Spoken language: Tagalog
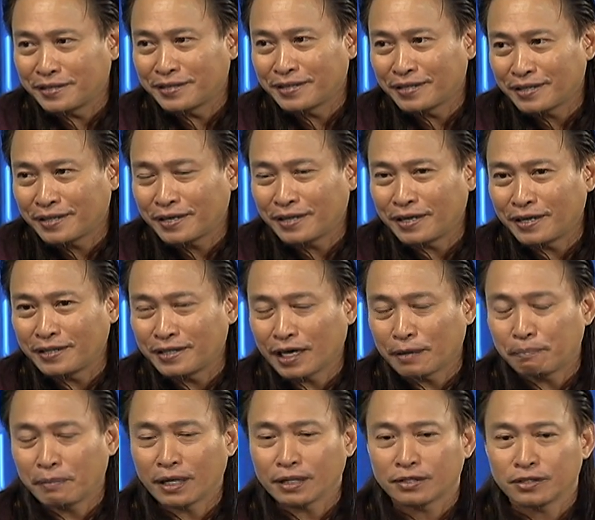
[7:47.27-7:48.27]
Oo, oh, uh,
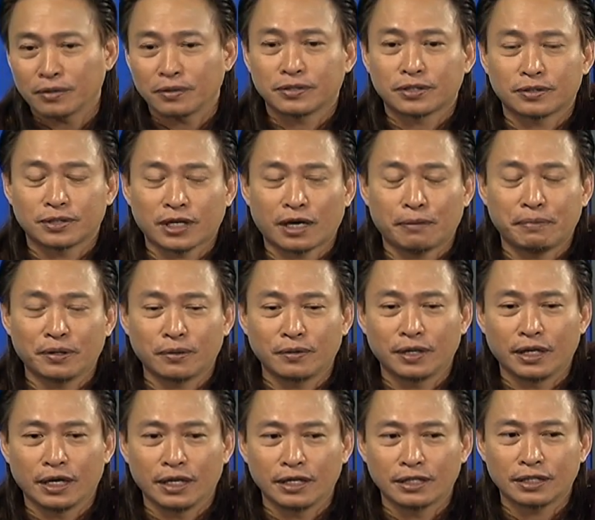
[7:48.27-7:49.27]
dapat, so, so sabi ko
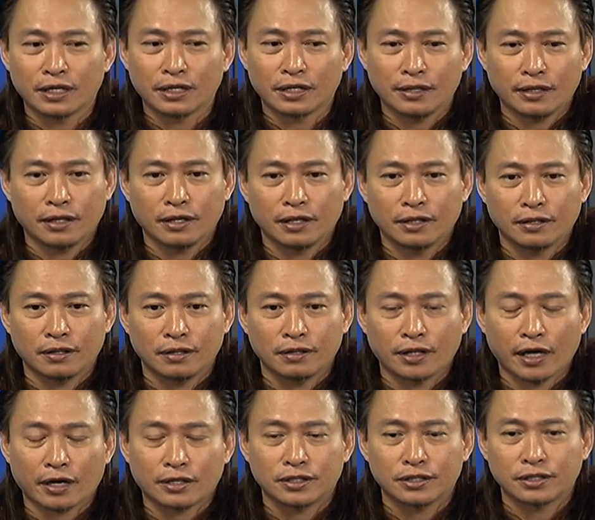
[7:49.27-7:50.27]
nga is, in, in
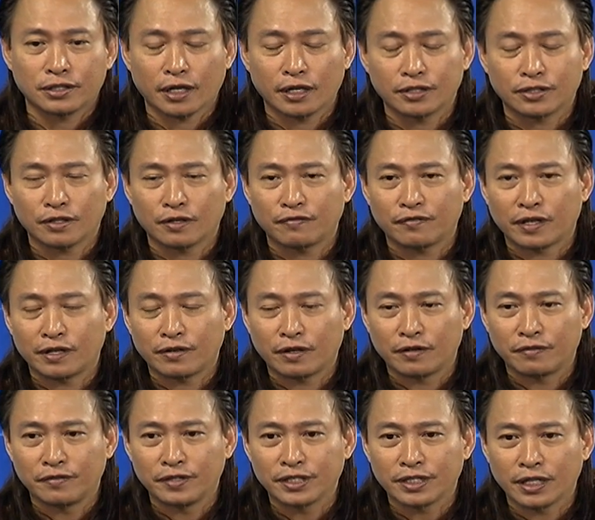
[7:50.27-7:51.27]
the exercise of our
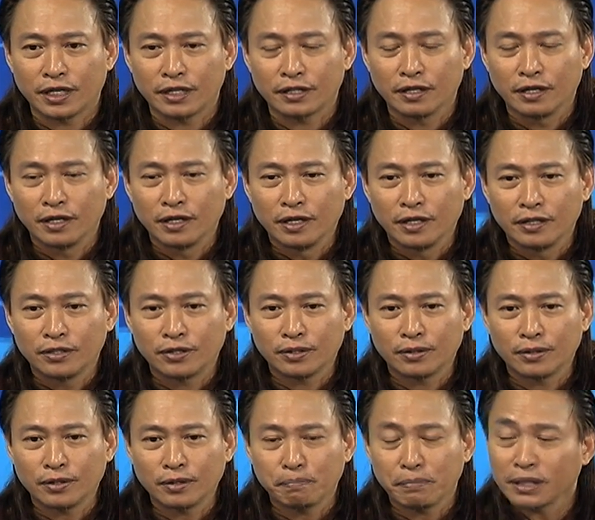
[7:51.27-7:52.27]
oversight,
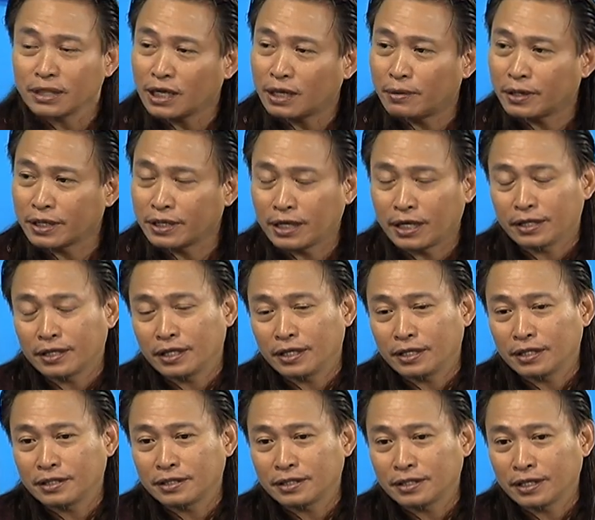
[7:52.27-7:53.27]
siguro patawag
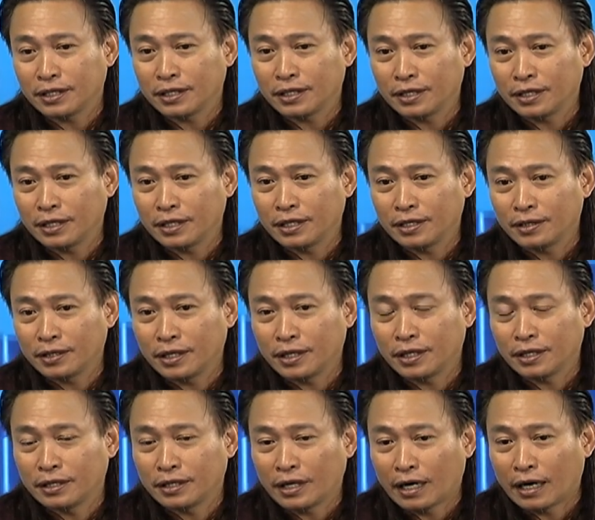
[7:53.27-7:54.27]
natin si
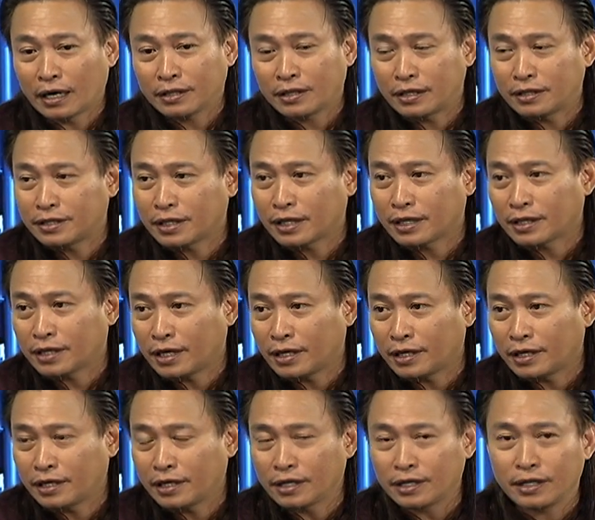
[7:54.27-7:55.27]
uh, Acting
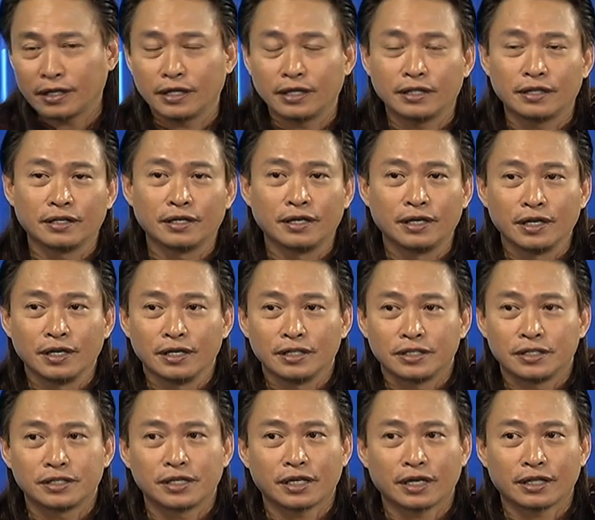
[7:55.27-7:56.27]
Secretary Garin,
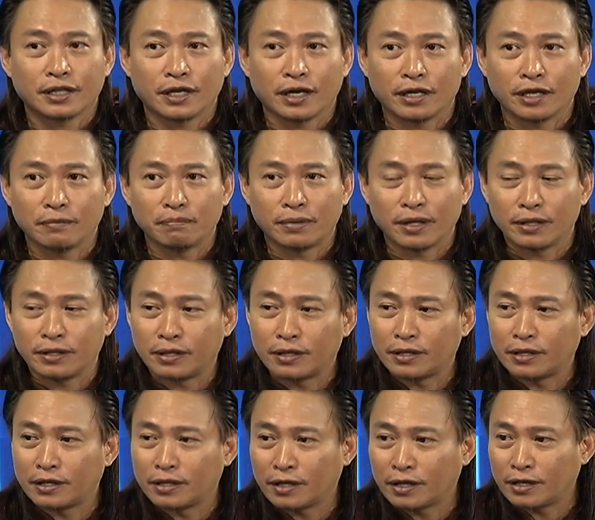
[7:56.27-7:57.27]
si Secretary
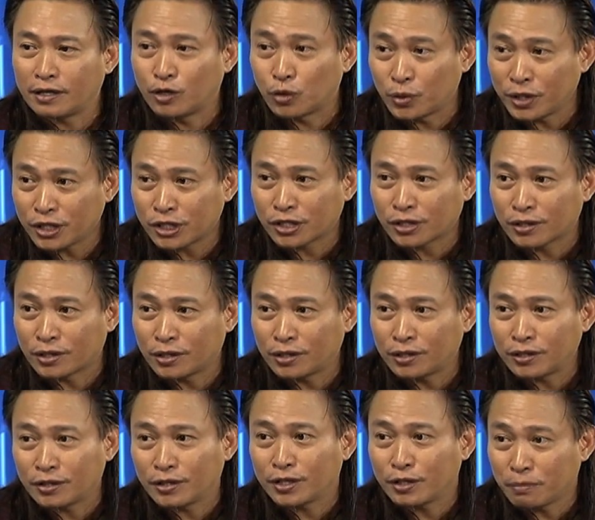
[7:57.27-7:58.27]
Brother uh,
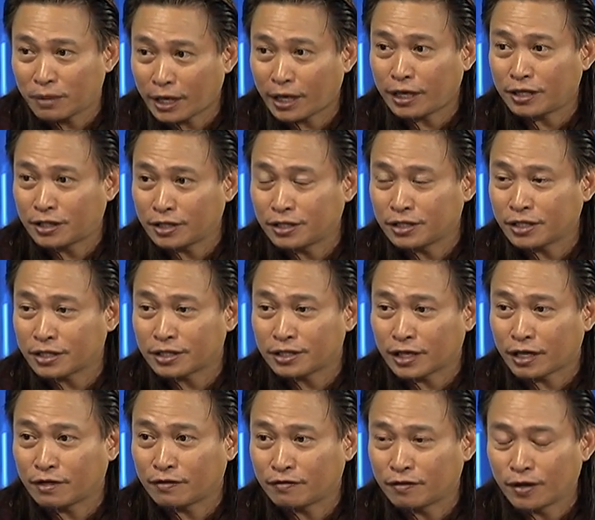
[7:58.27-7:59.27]
Luistro, no, yung mga agencies
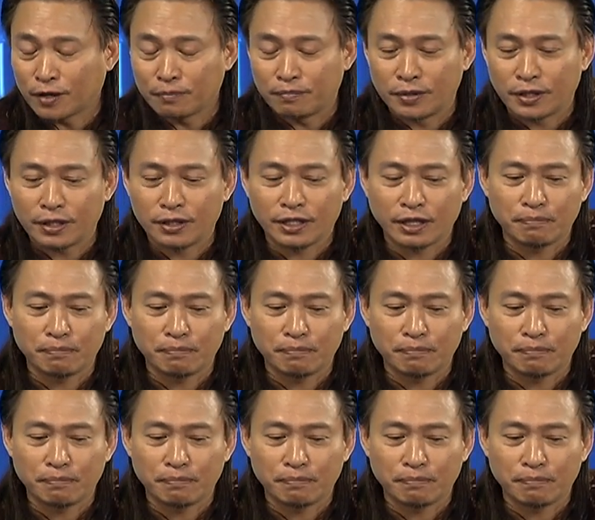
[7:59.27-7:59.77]
na involved no, in the